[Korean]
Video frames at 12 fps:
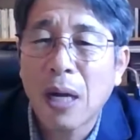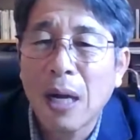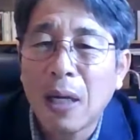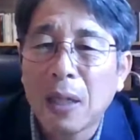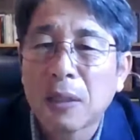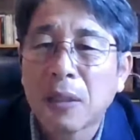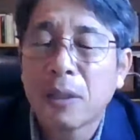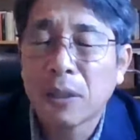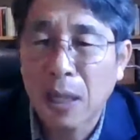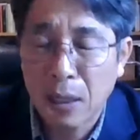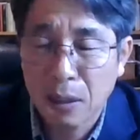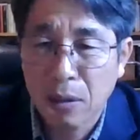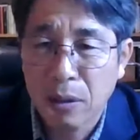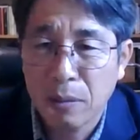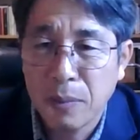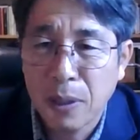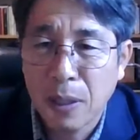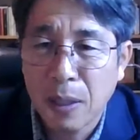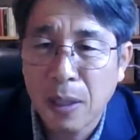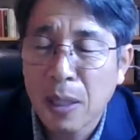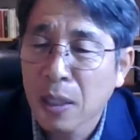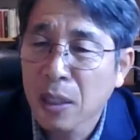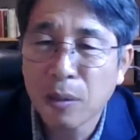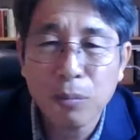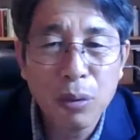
친구가 등장하는 것입니다.